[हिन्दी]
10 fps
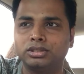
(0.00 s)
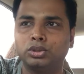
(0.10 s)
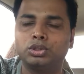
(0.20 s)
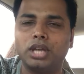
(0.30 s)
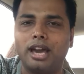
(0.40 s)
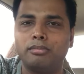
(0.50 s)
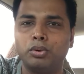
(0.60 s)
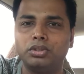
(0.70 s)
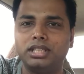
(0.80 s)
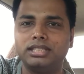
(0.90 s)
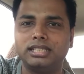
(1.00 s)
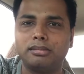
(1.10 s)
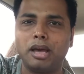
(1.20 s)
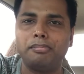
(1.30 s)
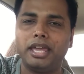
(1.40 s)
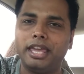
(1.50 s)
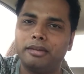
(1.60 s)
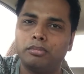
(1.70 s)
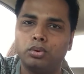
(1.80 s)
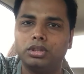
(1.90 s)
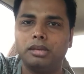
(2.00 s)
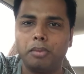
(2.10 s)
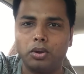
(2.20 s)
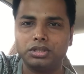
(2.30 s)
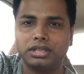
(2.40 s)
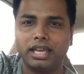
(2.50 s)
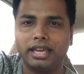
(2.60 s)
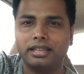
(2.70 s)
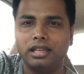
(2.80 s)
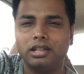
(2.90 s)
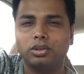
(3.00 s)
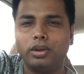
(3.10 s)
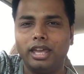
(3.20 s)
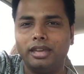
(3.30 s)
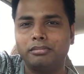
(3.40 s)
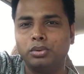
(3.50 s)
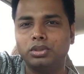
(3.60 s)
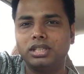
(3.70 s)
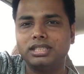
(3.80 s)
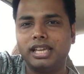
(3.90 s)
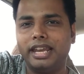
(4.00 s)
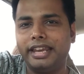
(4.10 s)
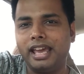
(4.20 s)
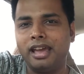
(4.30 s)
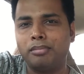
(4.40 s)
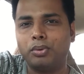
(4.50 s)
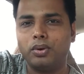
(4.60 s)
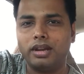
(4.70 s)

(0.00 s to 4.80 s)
सो चार मूर्ति से जब आप एक मूर्ति पहुंचते हैं एक मूर्ति से लेना है आपको